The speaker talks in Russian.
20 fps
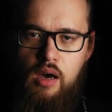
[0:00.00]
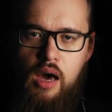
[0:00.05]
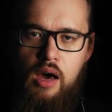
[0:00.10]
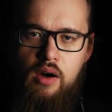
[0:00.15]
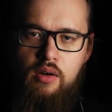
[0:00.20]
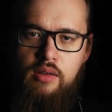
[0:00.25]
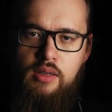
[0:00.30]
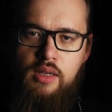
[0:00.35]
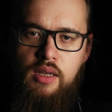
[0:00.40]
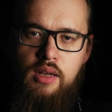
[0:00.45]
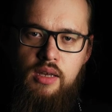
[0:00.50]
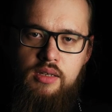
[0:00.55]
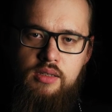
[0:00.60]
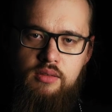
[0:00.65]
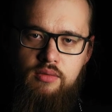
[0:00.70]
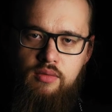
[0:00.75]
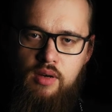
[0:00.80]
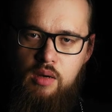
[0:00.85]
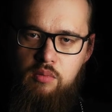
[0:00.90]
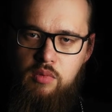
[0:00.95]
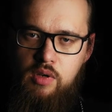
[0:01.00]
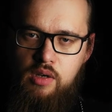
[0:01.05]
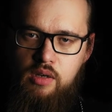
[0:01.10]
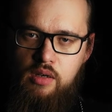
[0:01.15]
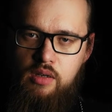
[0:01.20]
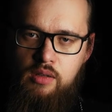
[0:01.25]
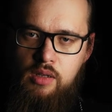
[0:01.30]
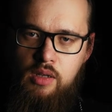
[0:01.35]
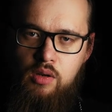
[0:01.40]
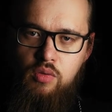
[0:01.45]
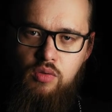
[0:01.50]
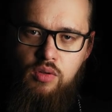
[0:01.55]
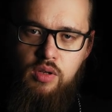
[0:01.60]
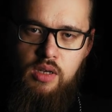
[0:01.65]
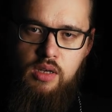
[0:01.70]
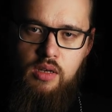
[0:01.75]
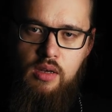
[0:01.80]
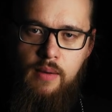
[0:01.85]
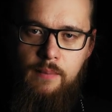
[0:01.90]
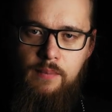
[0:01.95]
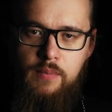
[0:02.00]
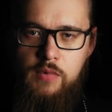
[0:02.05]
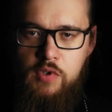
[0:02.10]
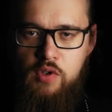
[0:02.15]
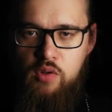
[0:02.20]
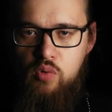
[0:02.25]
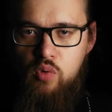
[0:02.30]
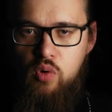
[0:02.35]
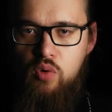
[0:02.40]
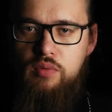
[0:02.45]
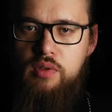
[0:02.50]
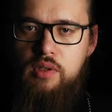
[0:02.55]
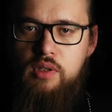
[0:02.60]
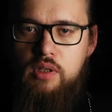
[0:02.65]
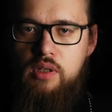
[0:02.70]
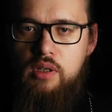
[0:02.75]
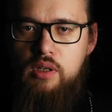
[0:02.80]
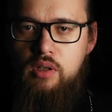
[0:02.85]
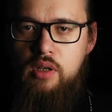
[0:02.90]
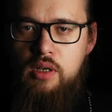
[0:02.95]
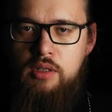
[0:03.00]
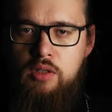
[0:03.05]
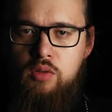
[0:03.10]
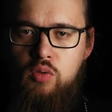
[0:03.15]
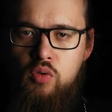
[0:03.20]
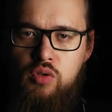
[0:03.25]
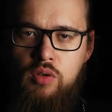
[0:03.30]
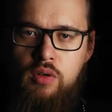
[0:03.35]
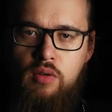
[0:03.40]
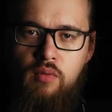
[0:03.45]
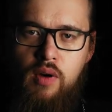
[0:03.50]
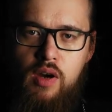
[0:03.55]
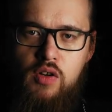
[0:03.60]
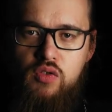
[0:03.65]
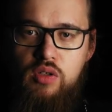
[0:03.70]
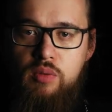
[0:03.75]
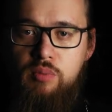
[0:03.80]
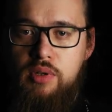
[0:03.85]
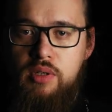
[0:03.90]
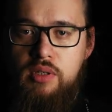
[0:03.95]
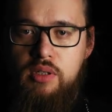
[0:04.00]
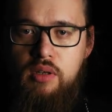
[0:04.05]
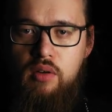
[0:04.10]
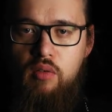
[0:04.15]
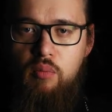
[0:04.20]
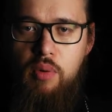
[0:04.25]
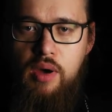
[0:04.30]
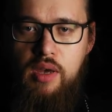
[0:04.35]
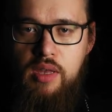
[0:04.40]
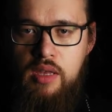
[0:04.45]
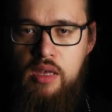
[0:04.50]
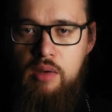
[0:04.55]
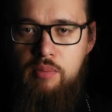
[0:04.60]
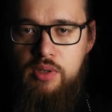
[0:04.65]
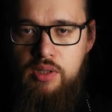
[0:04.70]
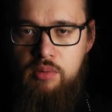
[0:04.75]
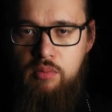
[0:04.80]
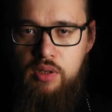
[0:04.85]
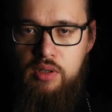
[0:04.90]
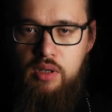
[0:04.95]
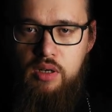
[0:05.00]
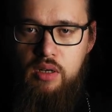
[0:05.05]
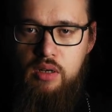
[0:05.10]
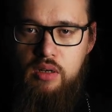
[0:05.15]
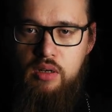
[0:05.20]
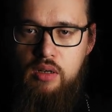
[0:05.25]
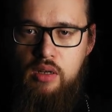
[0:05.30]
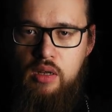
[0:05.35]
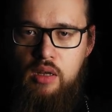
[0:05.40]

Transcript: А для нас с вами, для людей церковных, это тоже важный призыв. Пойди и посмотри.